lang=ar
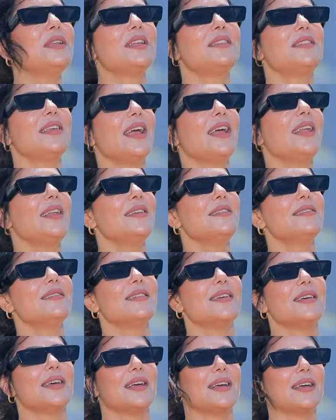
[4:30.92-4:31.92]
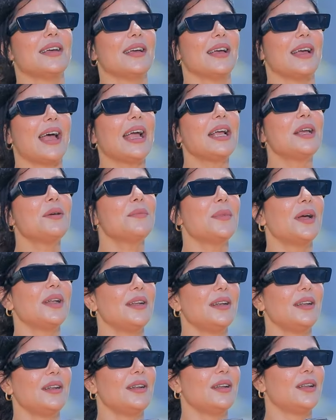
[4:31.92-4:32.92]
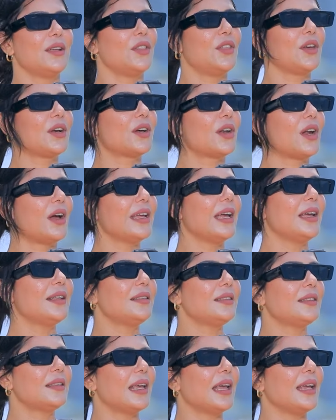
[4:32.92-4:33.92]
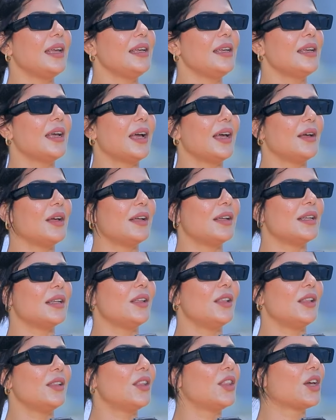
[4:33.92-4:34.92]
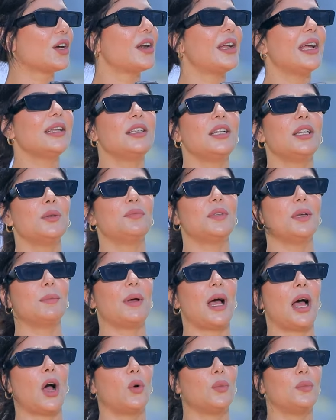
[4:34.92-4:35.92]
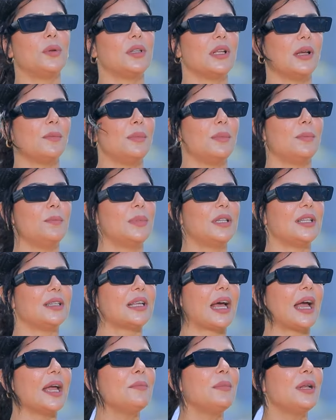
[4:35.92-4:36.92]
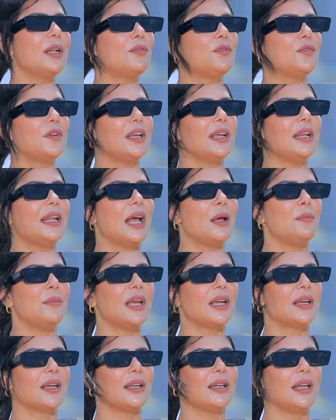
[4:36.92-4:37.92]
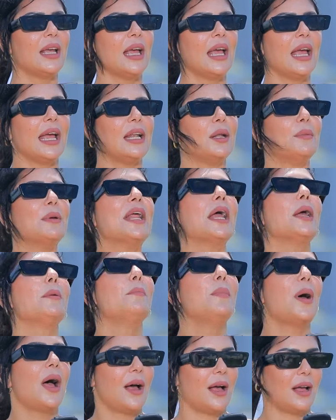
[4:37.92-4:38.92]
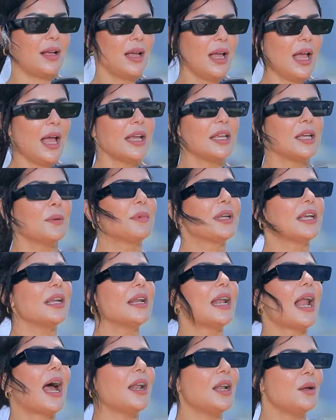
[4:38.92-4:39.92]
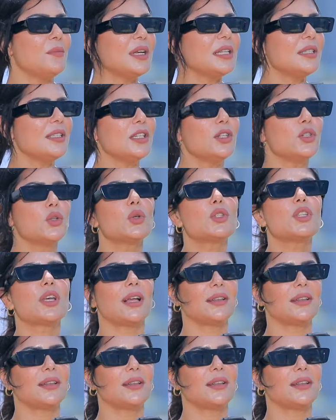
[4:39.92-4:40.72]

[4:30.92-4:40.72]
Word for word: يتقال ان اجمل الذكريات هي آه، الذكريات اللي بتبقى او بتتعمل في الاماكن اللي بنحبها يمكن العالمين دي النسخه